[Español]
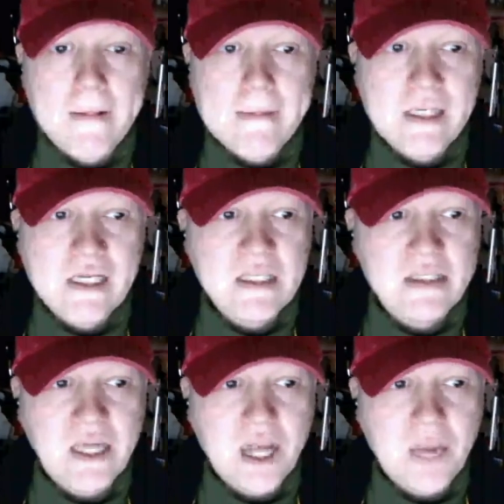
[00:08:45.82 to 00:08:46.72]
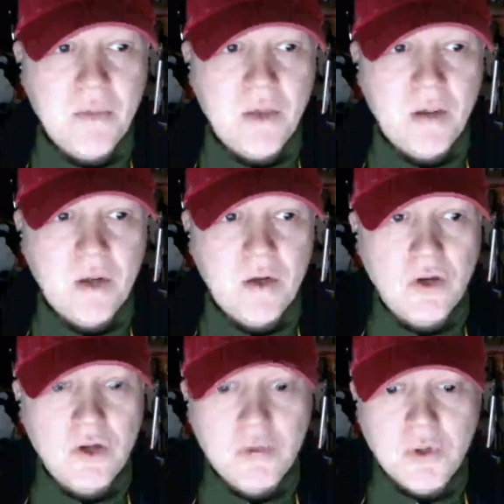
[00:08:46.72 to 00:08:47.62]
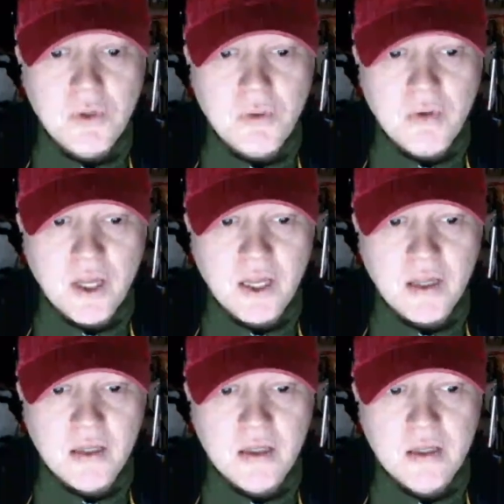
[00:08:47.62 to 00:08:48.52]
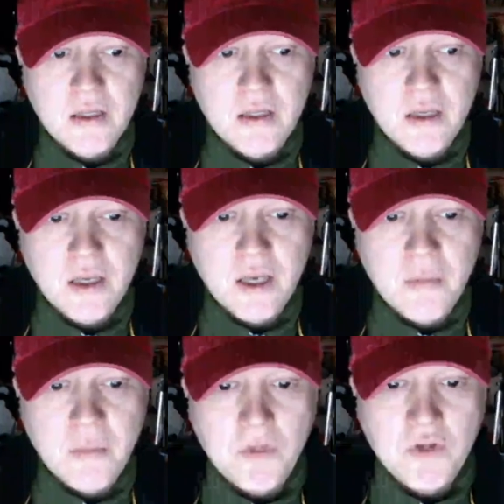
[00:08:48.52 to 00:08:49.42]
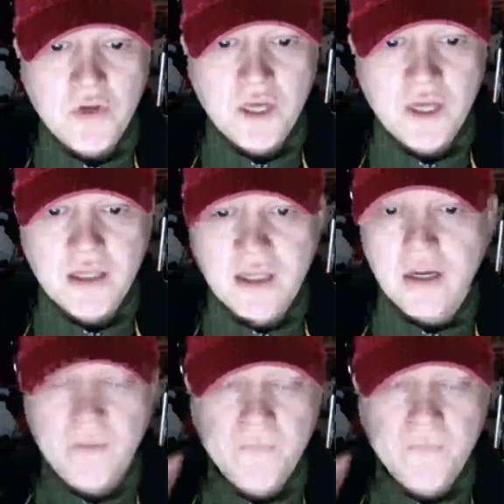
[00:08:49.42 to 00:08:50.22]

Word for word: Ni siquiera he podido hablar con ellos, pero porque en el momento que tienen